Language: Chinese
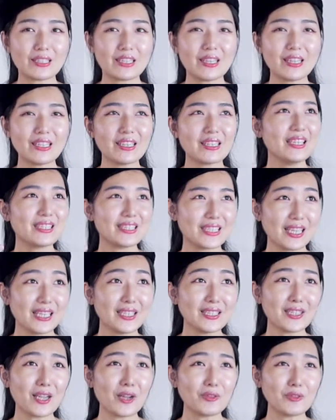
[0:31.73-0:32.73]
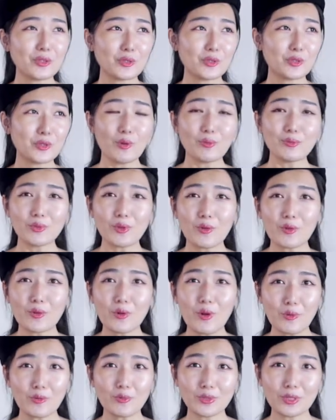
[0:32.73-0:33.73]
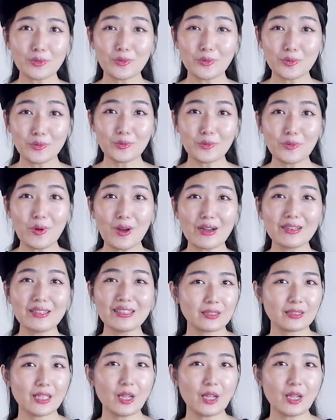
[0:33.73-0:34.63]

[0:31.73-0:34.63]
也可以减少你冲动购物的欲望。